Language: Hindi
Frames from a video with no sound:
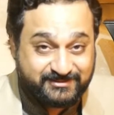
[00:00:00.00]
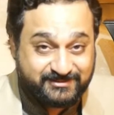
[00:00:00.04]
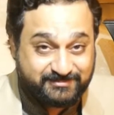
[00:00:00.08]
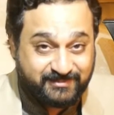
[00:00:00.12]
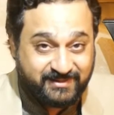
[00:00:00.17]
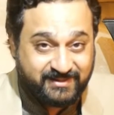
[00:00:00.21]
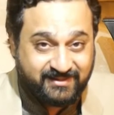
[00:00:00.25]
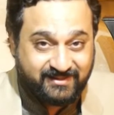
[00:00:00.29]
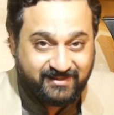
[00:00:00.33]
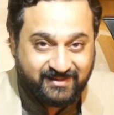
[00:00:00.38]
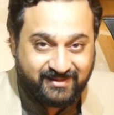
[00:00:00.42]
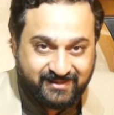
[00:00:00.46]

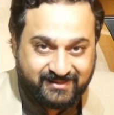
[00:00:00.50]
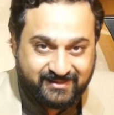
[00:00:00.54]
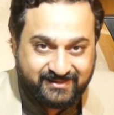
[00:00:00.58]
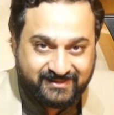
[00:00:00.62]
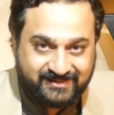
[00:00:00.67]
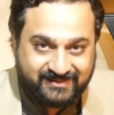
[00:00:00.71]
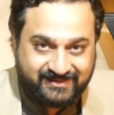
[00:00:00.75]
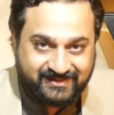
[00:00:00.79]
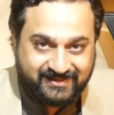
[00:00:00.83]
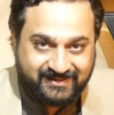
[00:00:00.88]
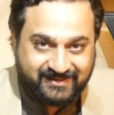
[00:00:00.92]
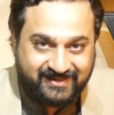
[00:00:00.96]
पर आ रही
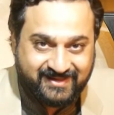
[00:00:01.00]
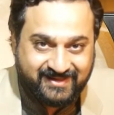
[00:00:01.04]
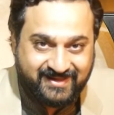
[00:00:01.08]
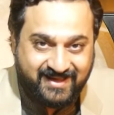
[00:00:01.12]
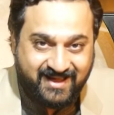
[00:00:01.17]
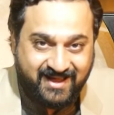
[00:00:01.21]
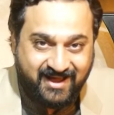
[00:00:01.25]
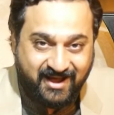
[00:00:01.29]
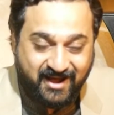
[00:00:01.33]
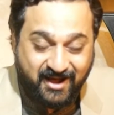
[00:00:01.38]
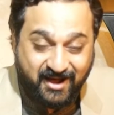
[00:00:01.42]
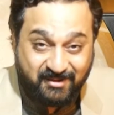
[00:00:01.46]
हैं
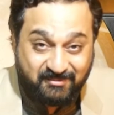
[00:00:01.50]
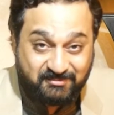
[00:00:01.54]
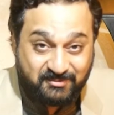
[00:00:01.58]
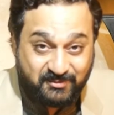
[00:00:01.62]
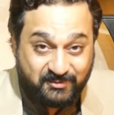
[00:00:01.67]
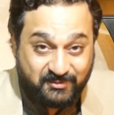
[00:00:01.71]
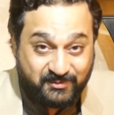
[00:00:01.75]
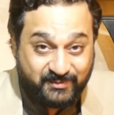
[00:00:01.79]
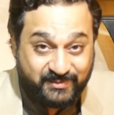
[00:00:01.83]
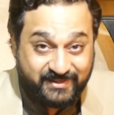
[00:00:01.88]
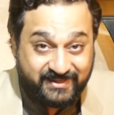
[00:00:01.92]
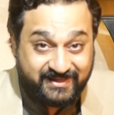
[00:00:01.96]
आप
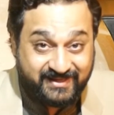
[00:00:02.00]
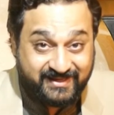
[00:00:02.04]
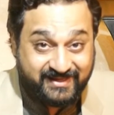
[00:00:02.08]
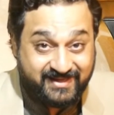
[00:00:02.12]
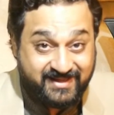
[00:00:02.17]
लोगों ने